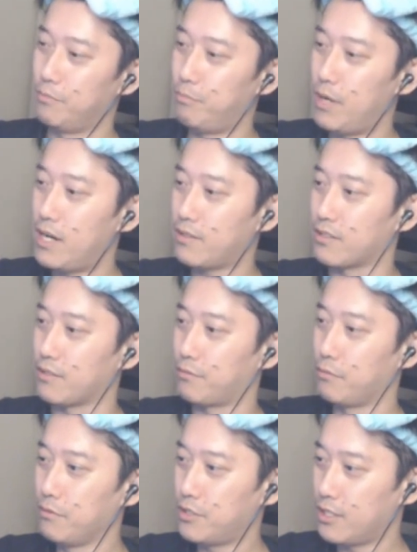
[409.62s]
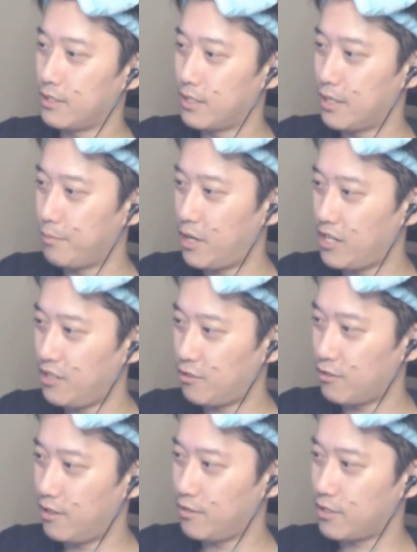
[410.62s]
マータさ、ん、布団ちゃんが前に
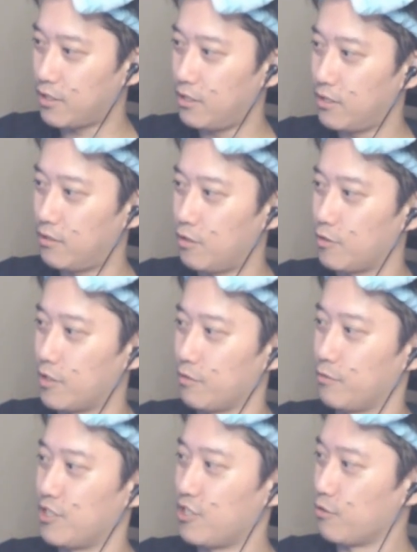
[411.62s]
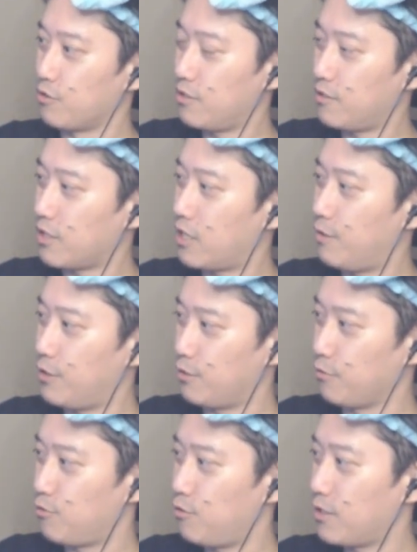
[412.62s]
シュナウザ気になってるってのは嬉しいよ。シュナウザ可愛い
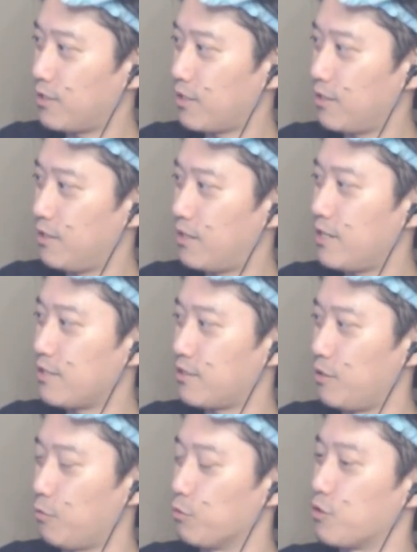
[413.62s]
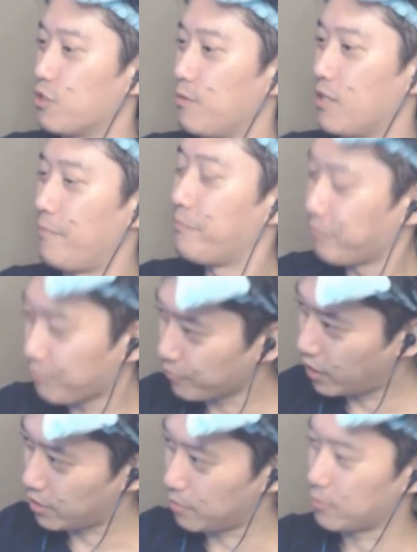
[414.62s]
ぞ。中型犬で買いやすくておすすめだ。あ
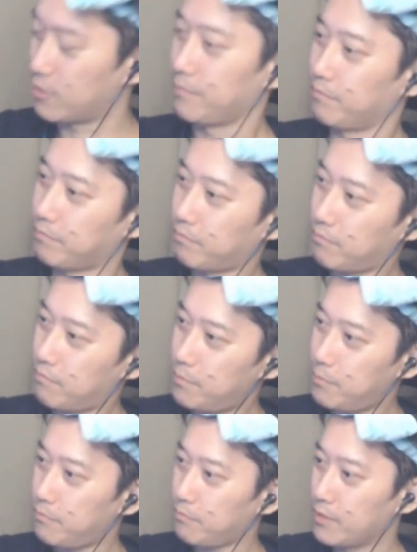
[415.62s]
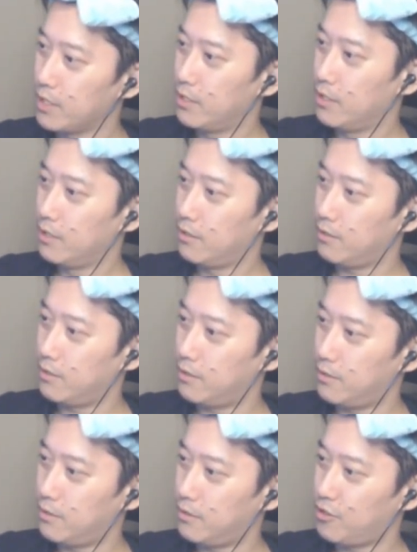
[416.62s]
りがとうございます。
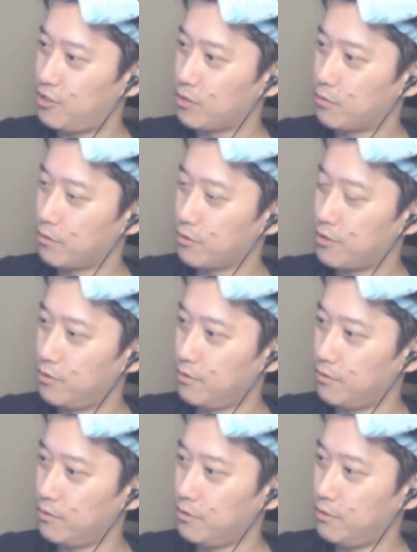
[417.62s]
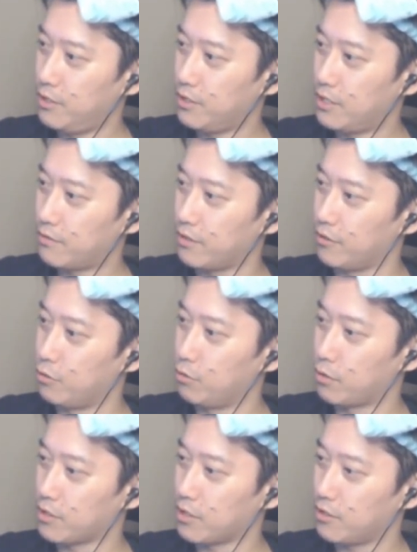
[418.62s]
えー、漆黒中、入林学園入
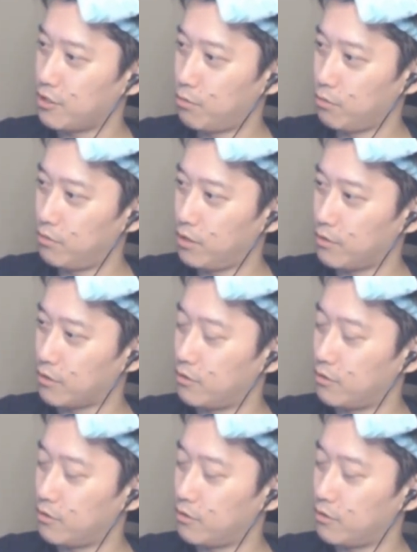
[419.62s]
道家さん、しこった後は